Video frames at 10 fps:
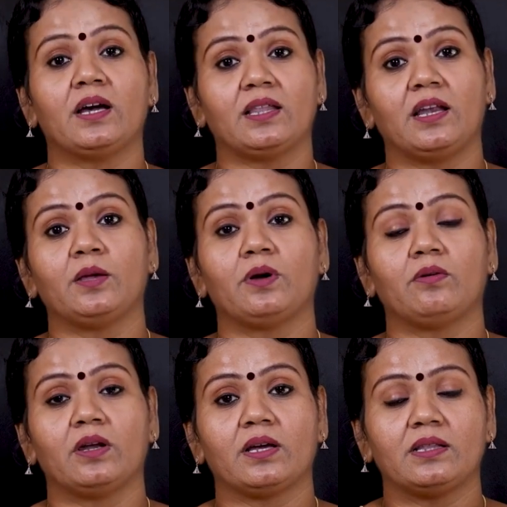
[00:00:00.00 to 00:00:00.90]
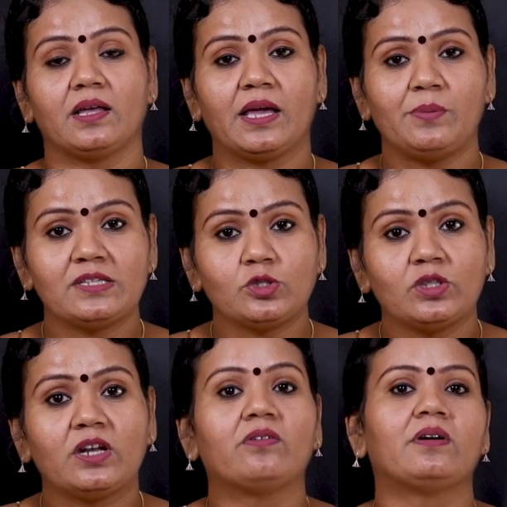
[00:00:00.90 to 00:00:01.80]
அதுலேயும் அவங்களுக்கு இந்த ஐபிஎஸ்
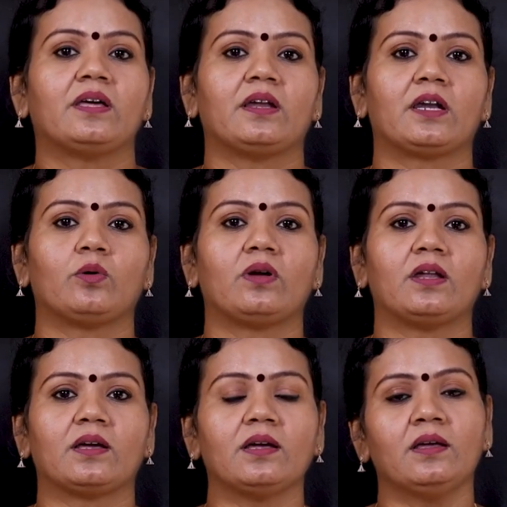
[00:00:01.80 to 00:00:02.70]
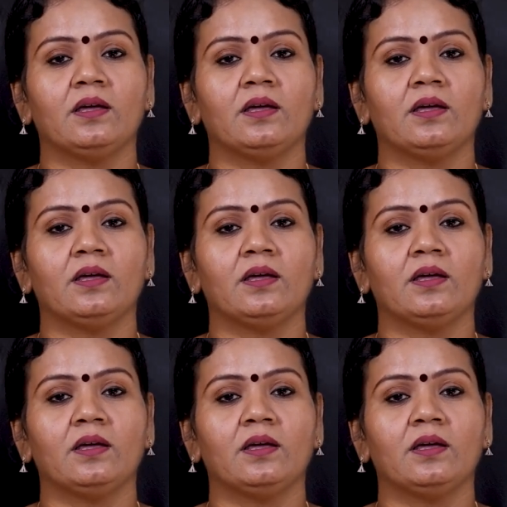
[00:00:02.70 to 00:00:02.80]
தொந்தரவு இருக்கிறவங்களுக்கு